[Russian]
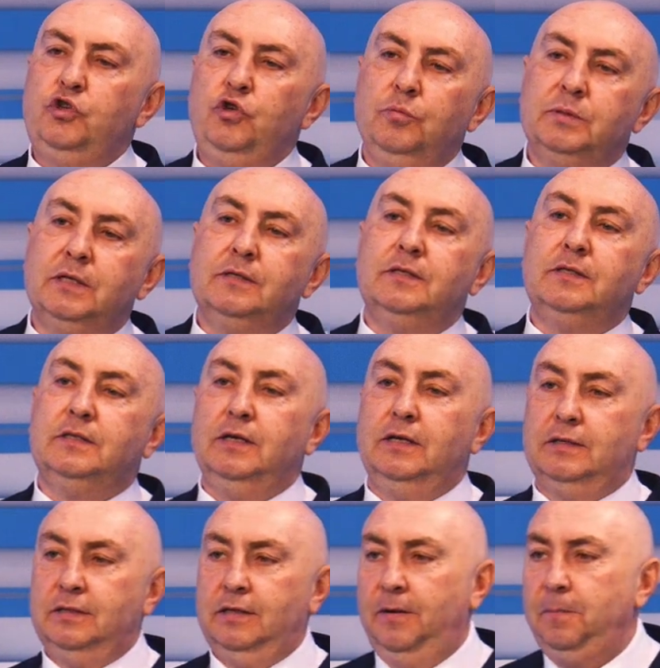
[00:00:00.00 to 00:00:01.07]
начнем с
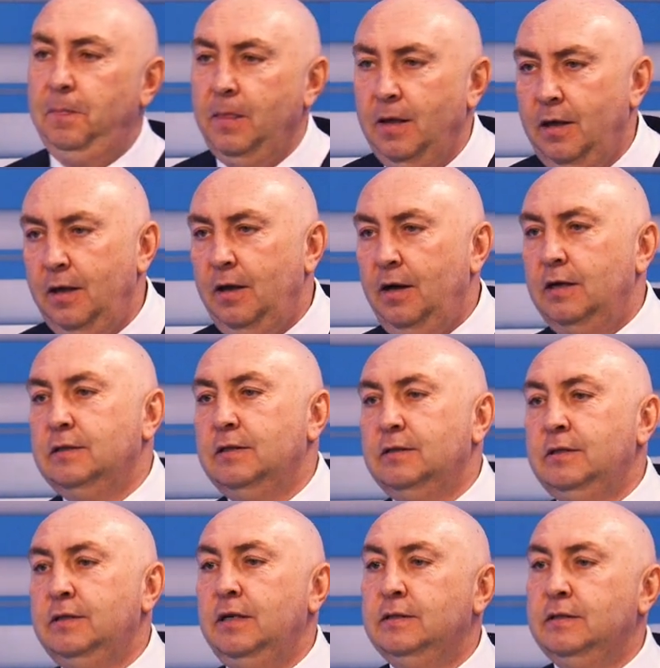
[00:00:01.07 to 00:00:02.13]
ассоциаций.
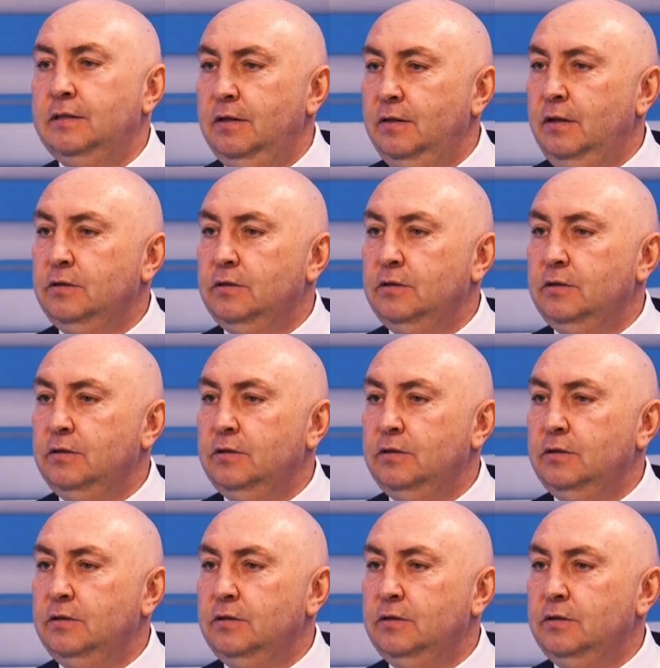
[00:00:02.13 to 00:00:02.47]
Ассоциация,